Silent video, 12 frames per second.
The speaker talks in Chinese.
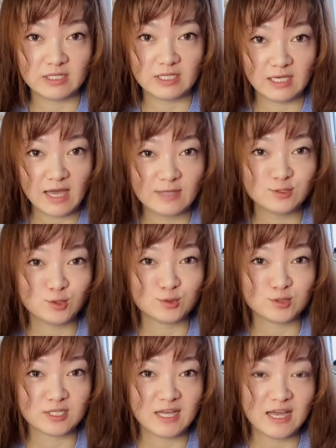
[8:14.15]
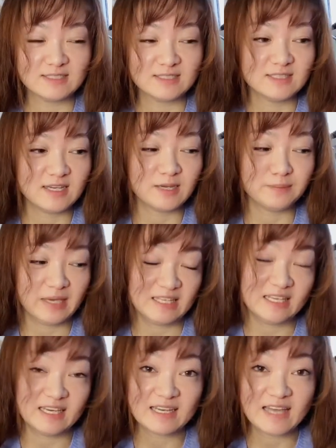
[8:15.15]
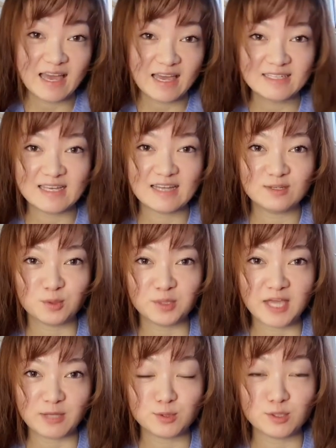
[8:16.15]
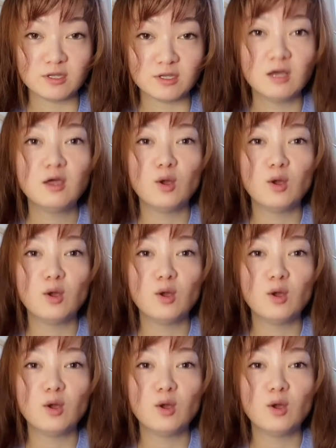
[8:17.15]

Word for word: 你看中的还是那个每天开一下那种感觉呢？